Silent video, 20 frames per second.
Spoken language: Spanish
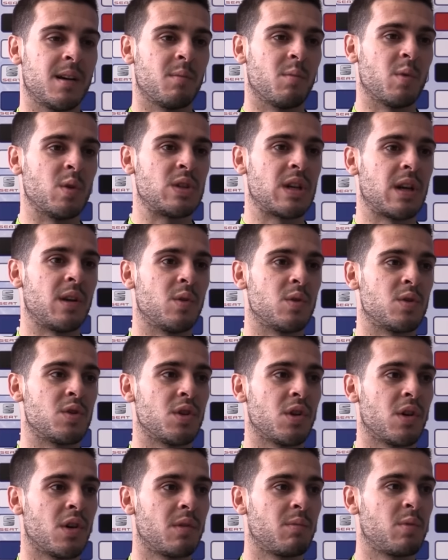mucha
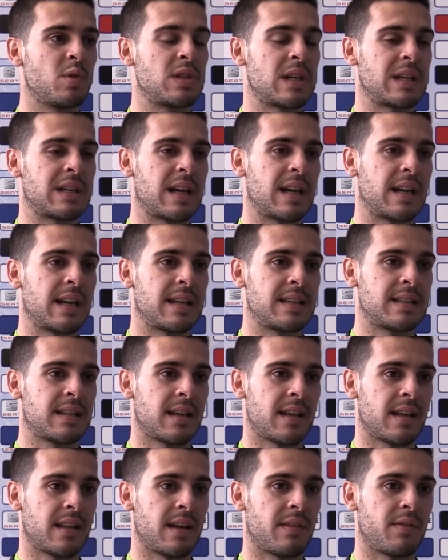ilusión, muchas ganas
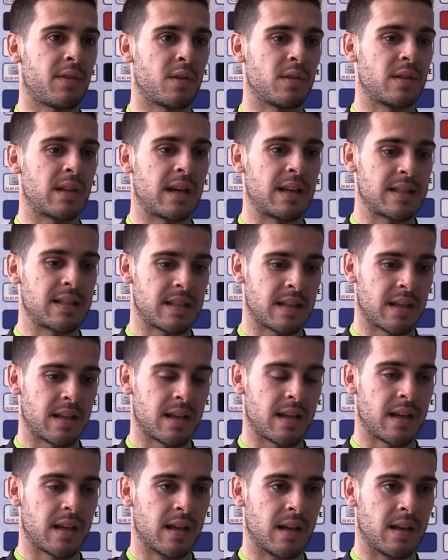de, afrontar
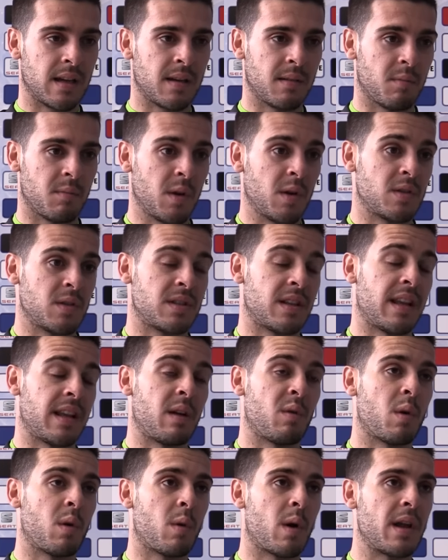este, bueno, este
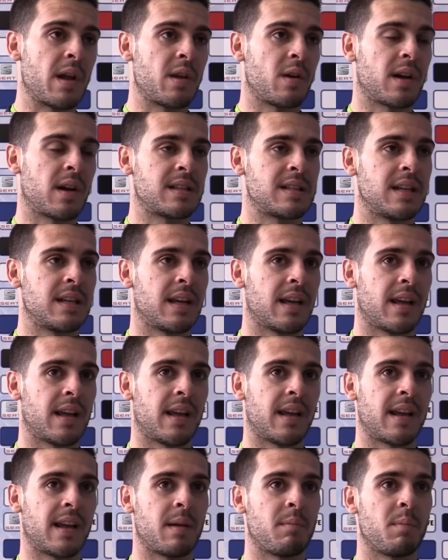ya nuevo año casi
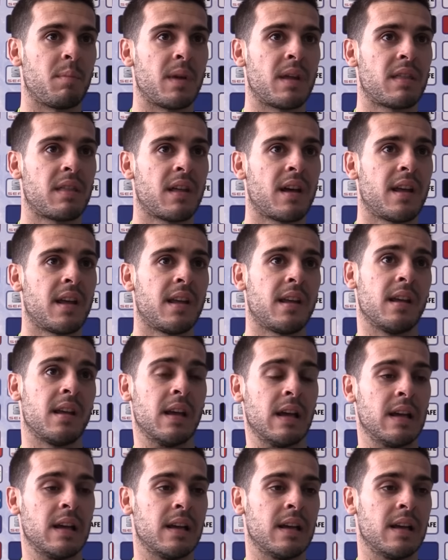que, empieza y,